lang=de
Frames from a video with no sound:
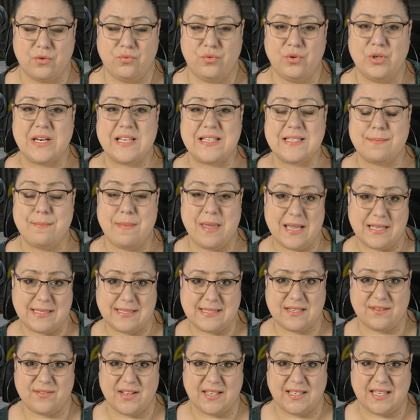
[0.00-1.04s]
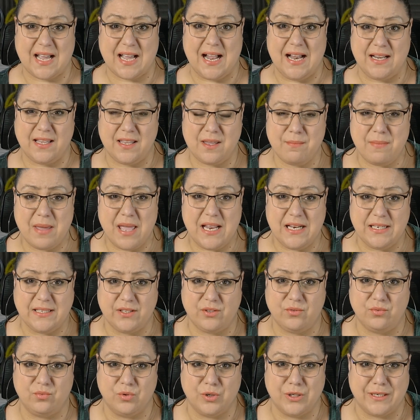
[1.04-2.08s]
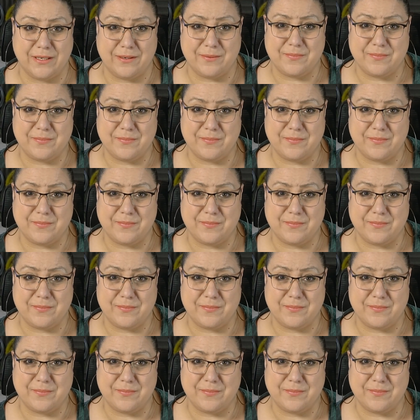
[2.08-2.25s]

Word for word: für das Märzquartal gemeldet wurde.